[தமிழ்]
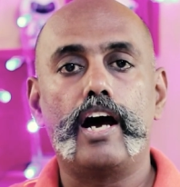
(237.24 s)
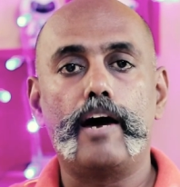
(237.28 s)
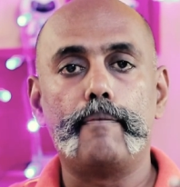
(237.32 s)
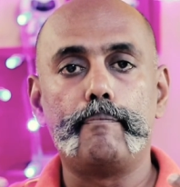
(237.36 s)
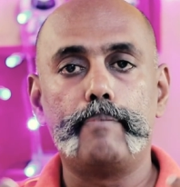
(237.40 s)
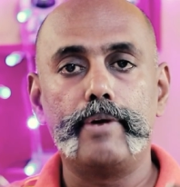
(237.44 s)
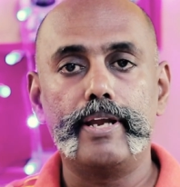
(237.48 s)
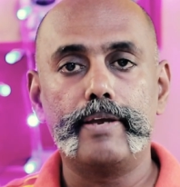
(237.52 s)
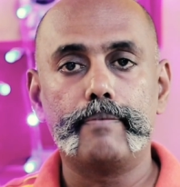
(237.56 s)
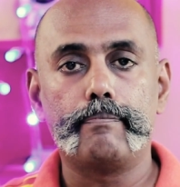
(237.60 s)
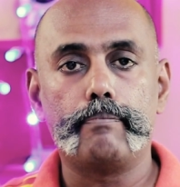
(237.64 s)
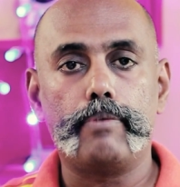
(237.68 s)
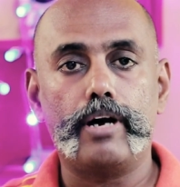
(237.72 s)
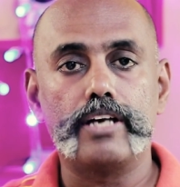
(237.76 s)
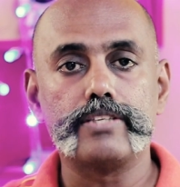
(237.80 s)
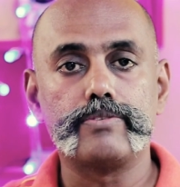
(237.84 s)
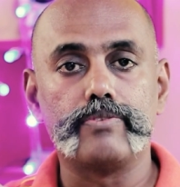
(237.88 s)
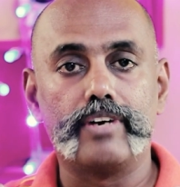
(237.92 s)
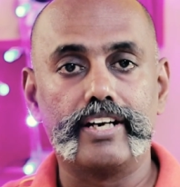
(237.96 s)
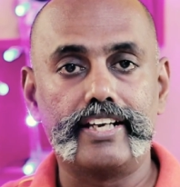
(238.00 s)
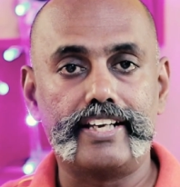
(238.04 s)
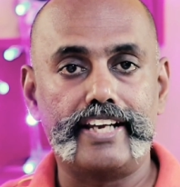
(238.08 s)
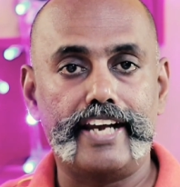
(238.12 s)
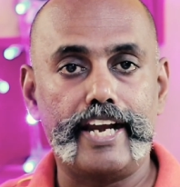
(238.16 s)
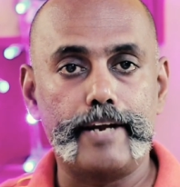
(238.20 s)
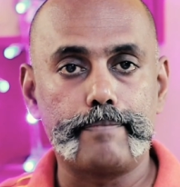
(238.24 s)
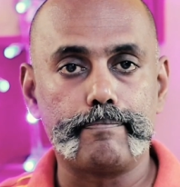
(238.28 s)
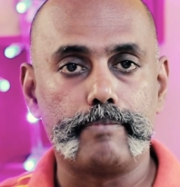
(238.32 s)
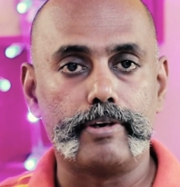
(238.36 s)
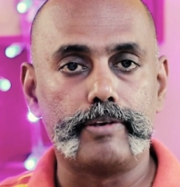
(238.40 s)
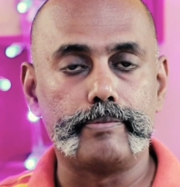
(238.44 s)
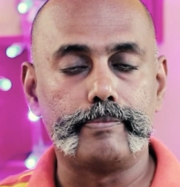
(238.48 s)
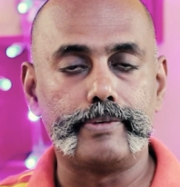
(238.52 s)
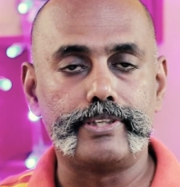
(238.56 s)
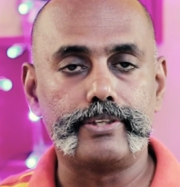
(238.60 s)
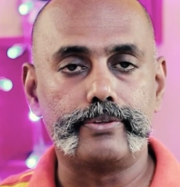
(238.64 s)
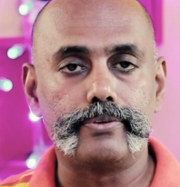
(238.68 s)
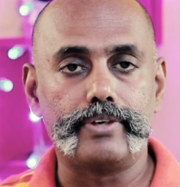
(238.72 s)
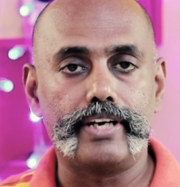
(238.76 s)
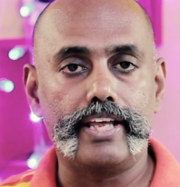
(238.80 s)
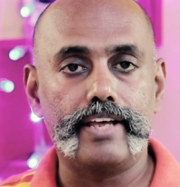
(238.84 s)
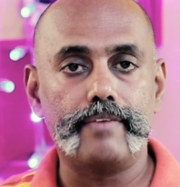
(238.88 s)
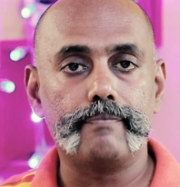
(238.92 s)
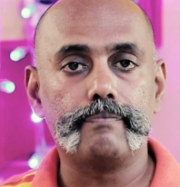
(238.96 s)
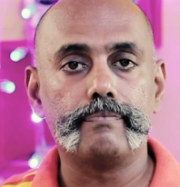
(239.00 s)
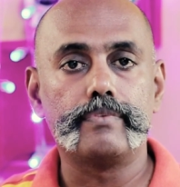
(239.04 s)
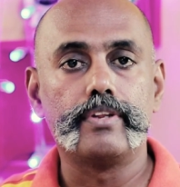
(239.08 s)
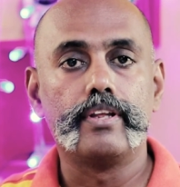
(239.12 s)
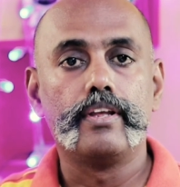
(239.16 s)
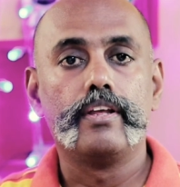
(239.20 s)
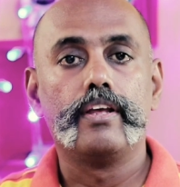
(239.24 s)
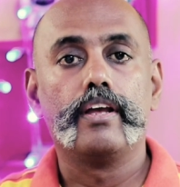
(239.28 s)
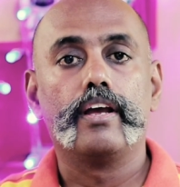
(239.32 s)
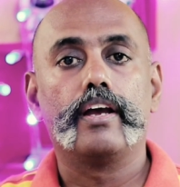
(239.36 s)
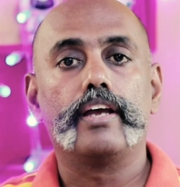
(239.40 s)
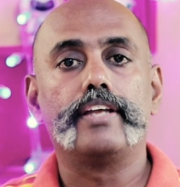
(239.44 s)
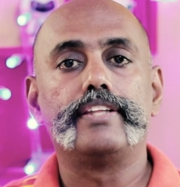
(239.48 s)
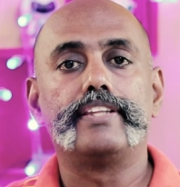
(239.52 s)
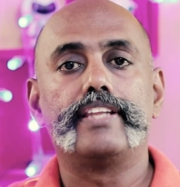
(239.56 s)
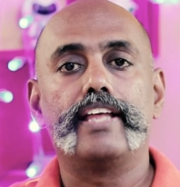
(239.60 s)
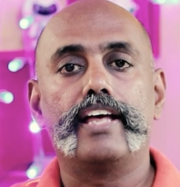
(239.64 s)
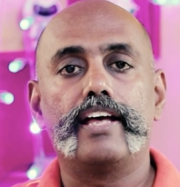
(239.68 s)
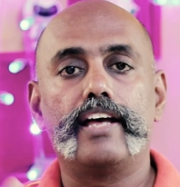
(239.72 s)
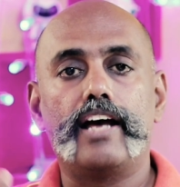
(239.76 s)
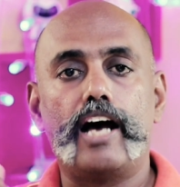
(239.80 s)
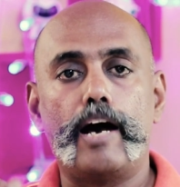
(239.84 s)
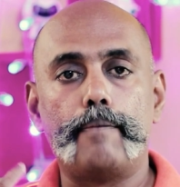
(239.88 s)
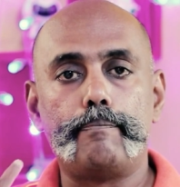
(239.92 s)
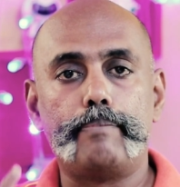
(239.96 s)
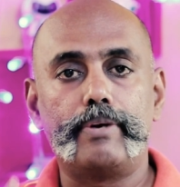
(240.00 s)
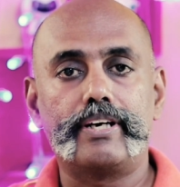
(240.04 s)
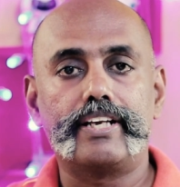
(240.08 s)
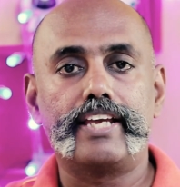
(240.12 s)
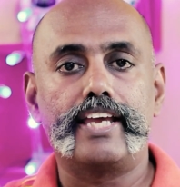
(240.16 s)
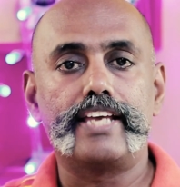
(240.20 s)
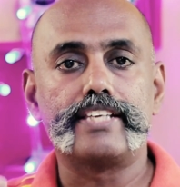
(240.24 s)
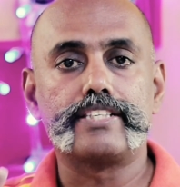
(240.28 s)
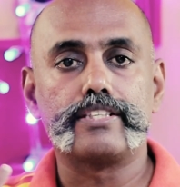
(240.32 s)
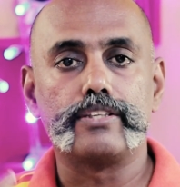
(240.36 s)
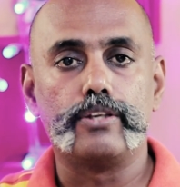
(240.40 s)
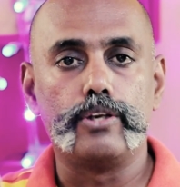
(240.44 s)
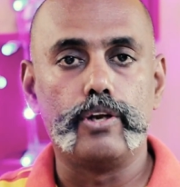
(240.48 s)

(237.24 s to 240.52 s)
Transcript: அப்படி பாஸ்வேர்ட் கிரியேட் பண்ணும்போது கூட இந்த அப்பர் கேஸ்